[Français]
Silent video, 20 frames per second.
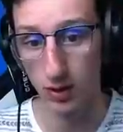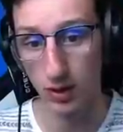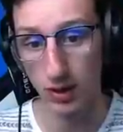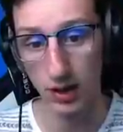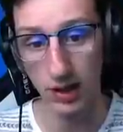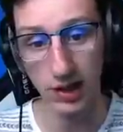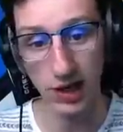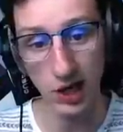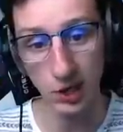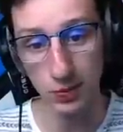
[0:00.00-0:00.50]

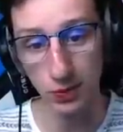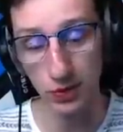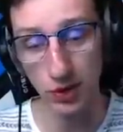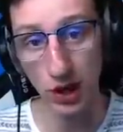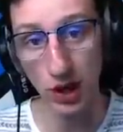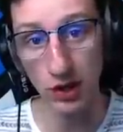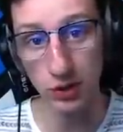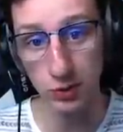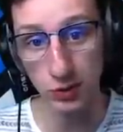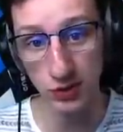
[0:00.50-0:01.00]
Les gars, je peux vous,
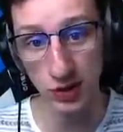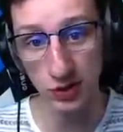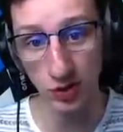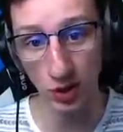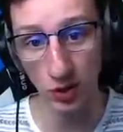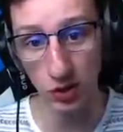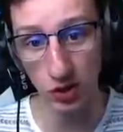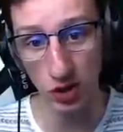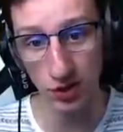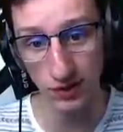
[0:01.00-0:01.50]
je peux vous assurer
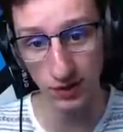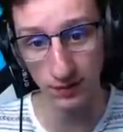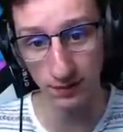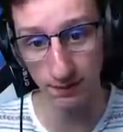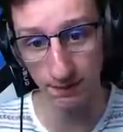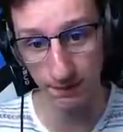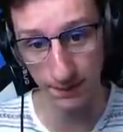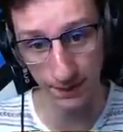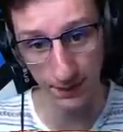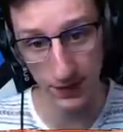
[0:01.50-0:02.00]
une chose, hein.
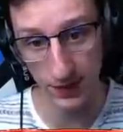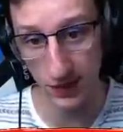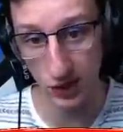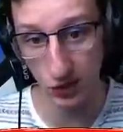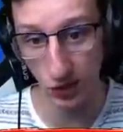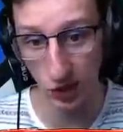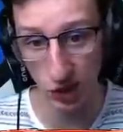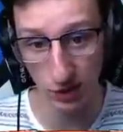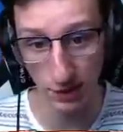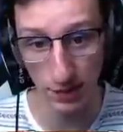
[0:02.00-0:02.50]
c'est que je
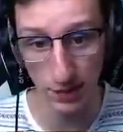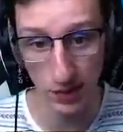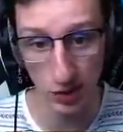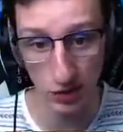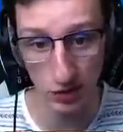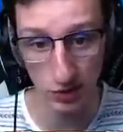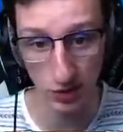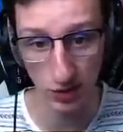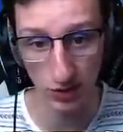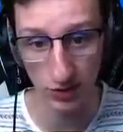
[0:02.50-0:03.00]
ferai jamais le meilleur score,